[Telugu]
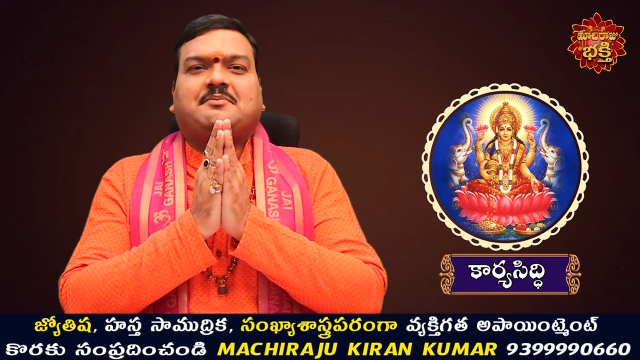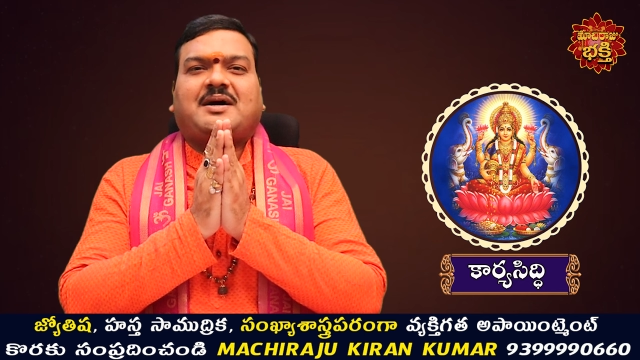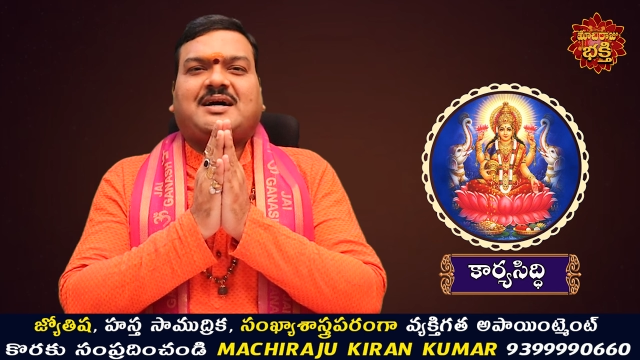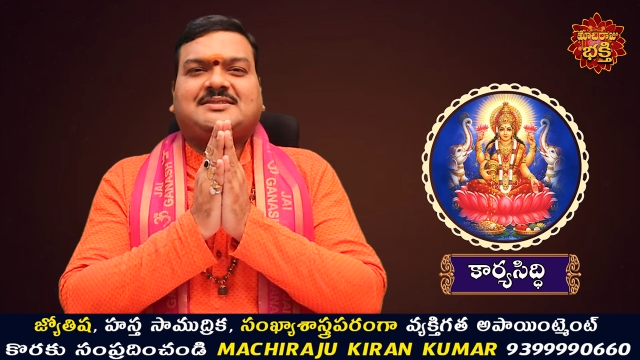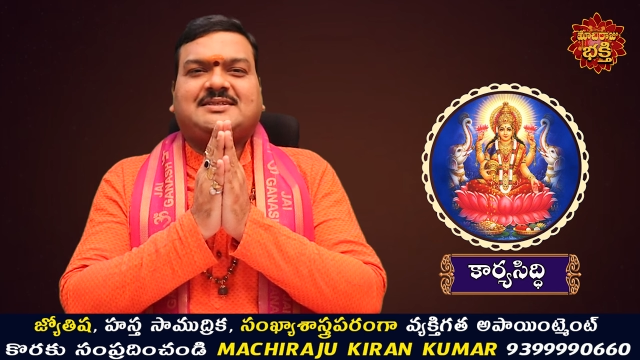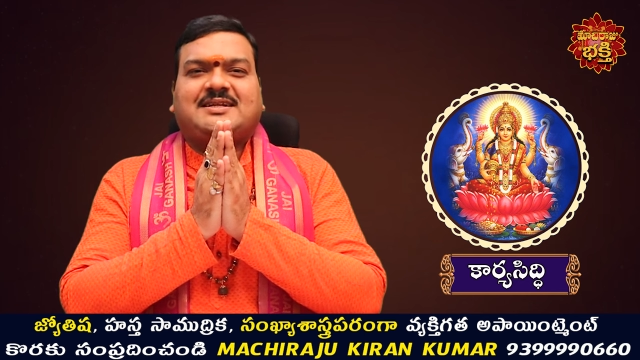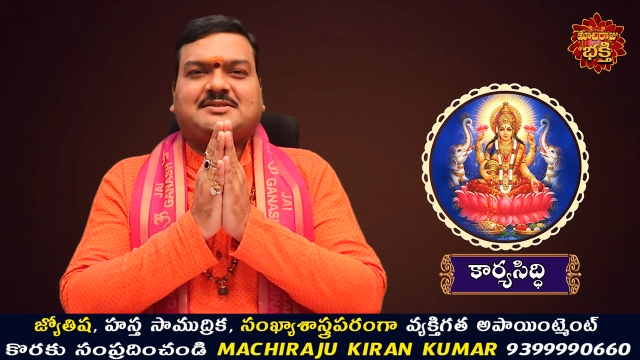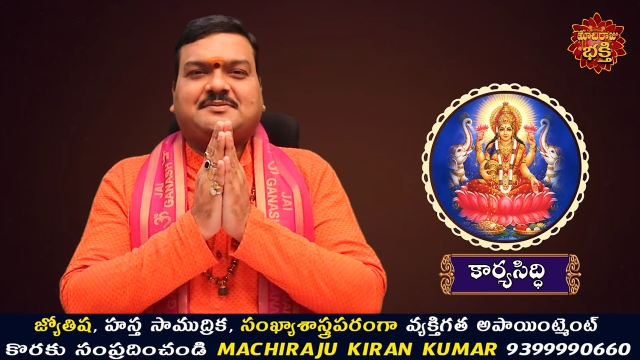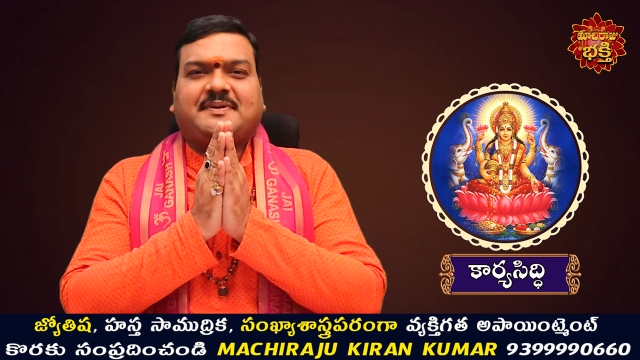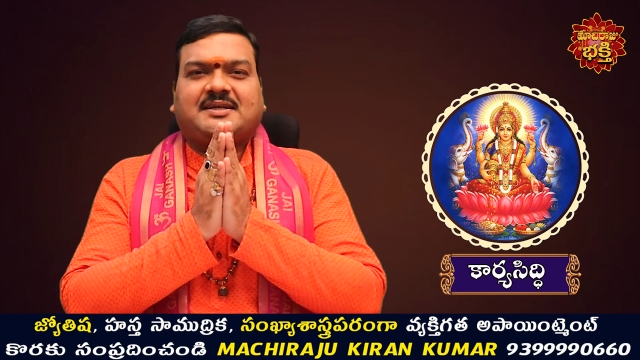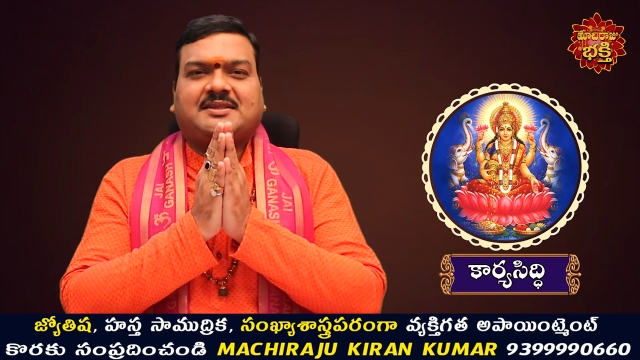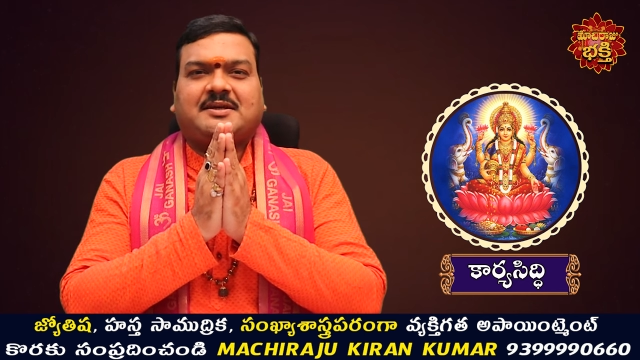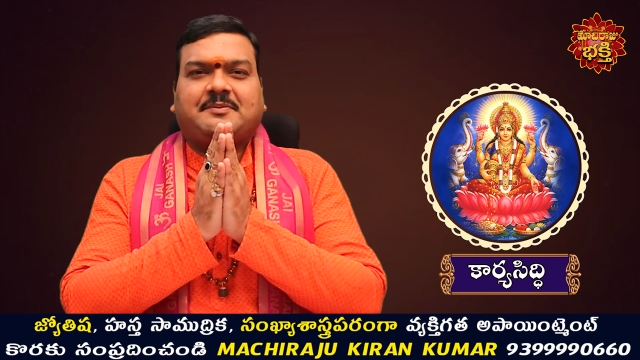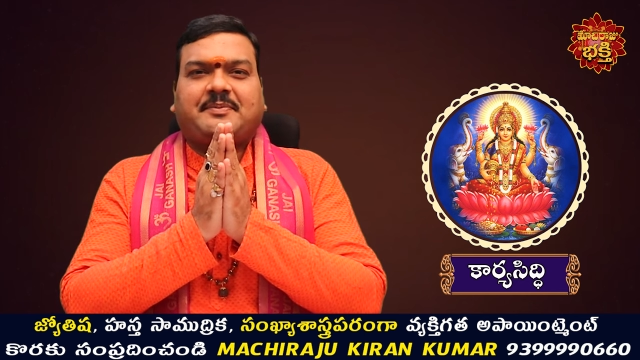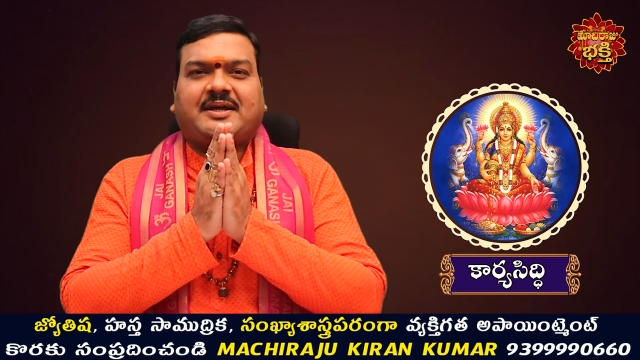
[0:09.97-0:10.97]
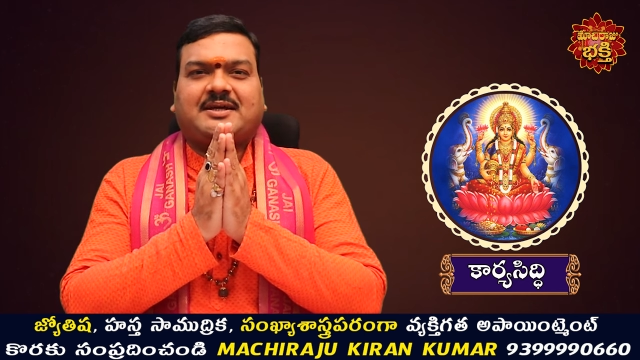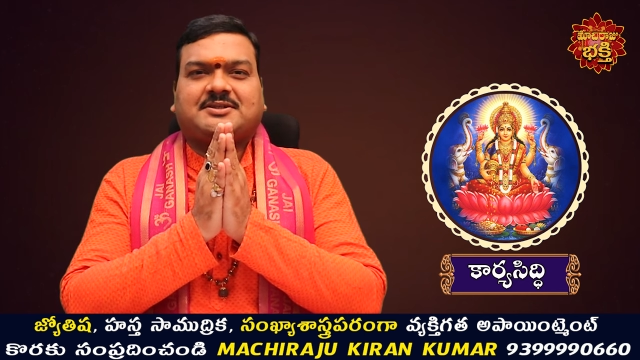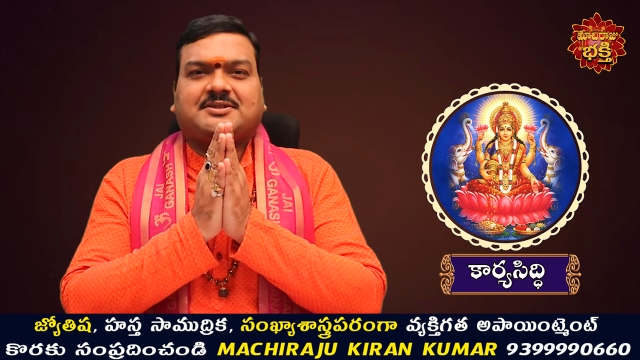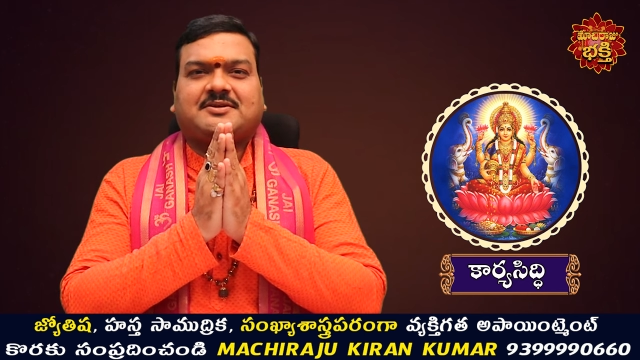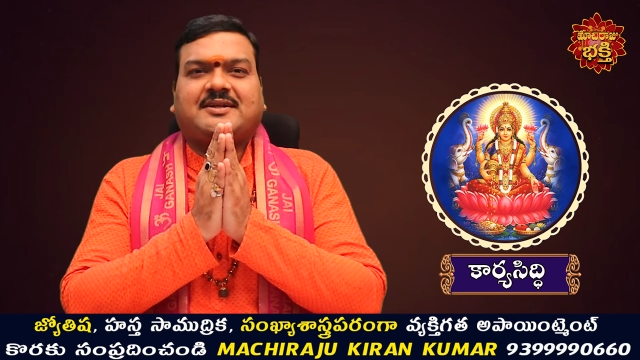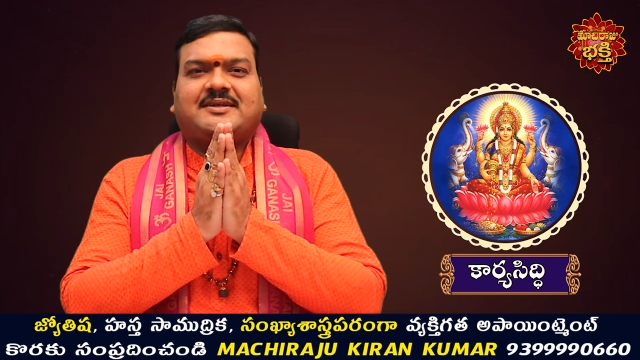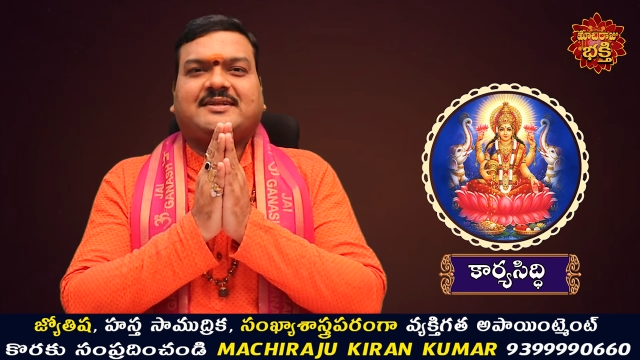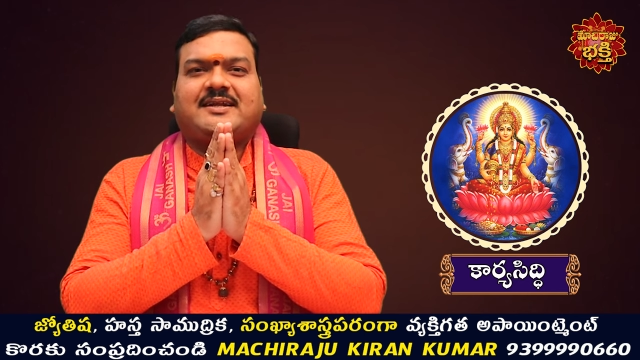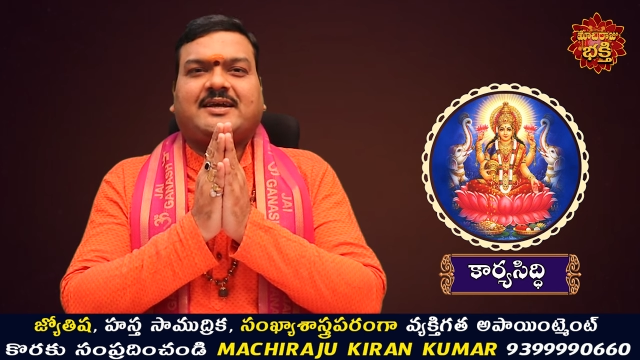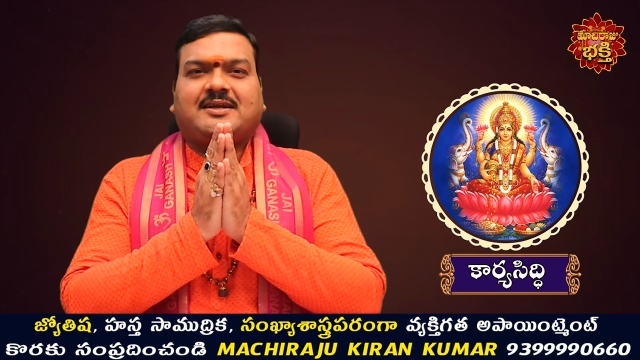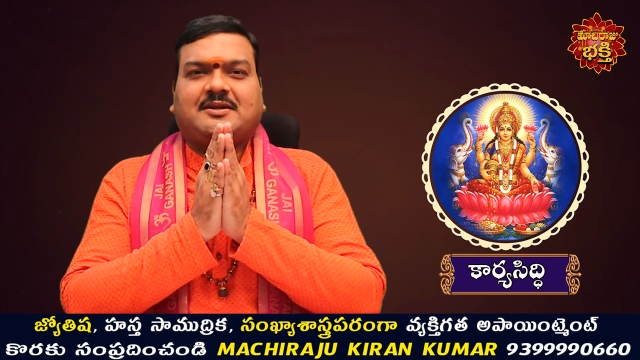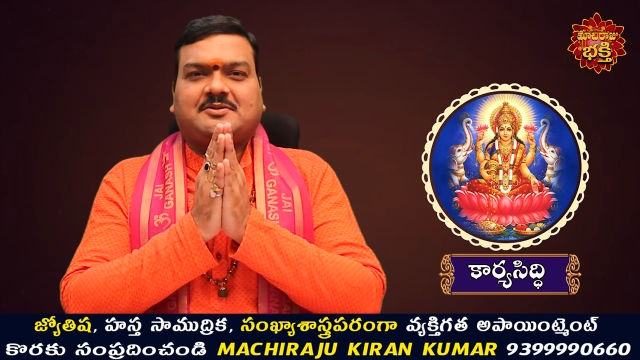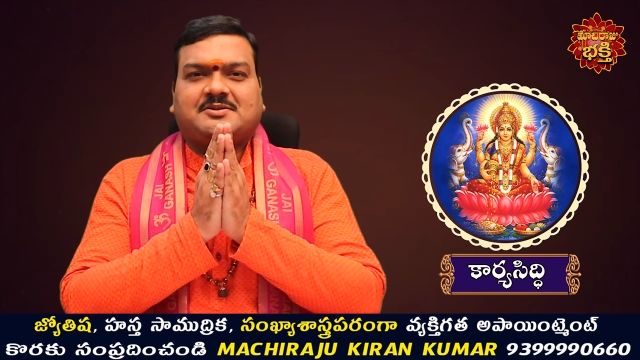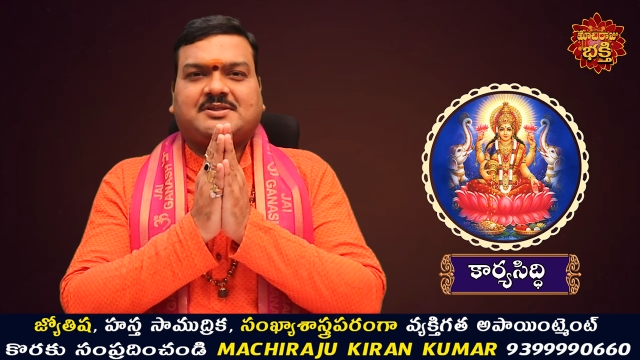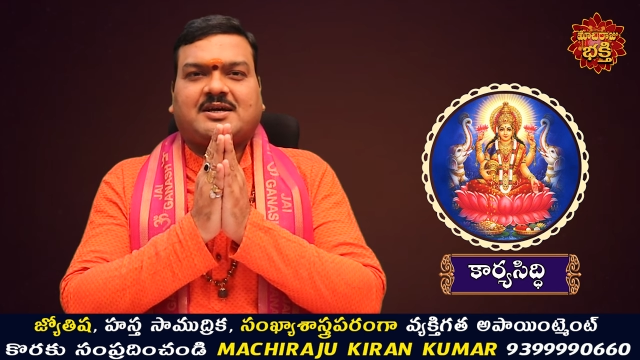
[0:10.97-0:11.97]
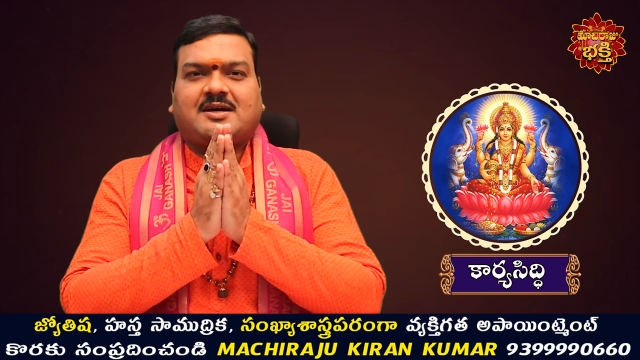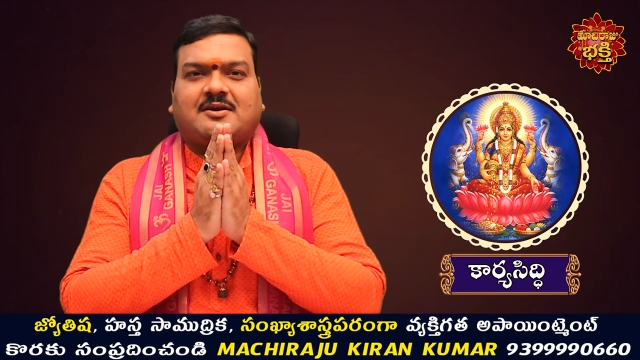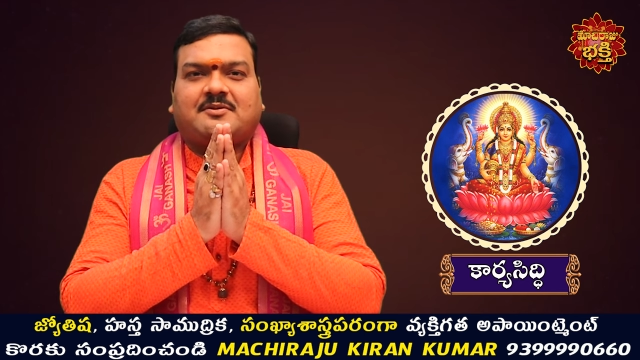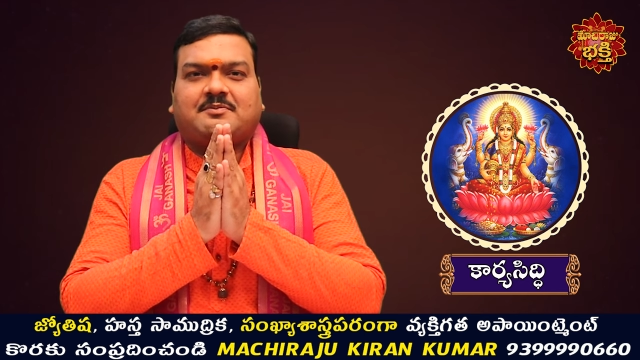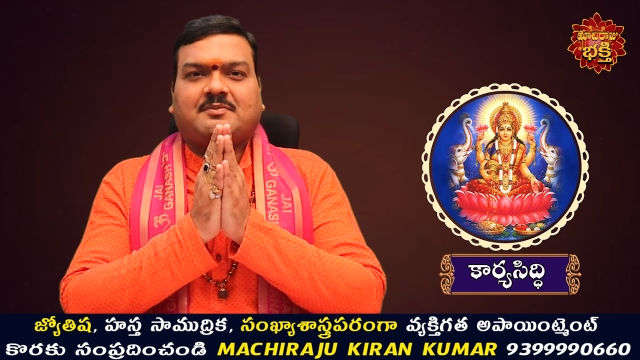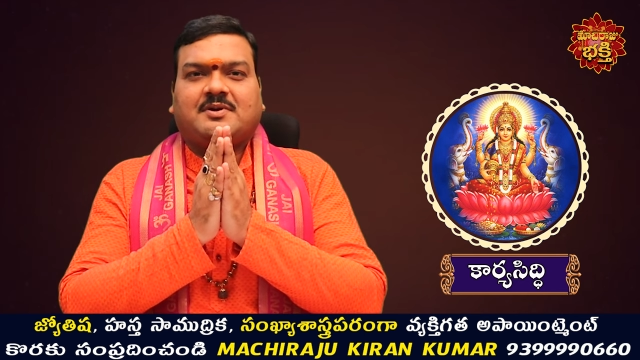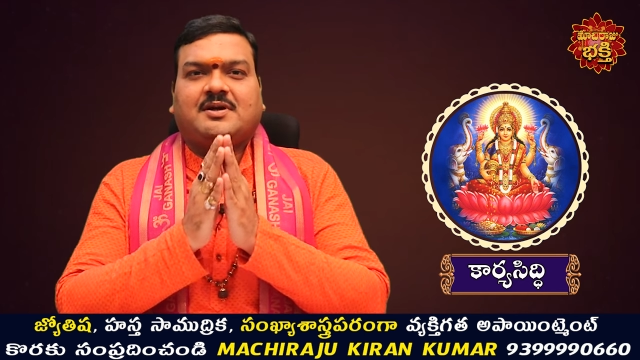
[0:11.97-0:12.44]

మాచిరాజ్ భక్తి ప్రేక్షకులందరికీ నమస్కారం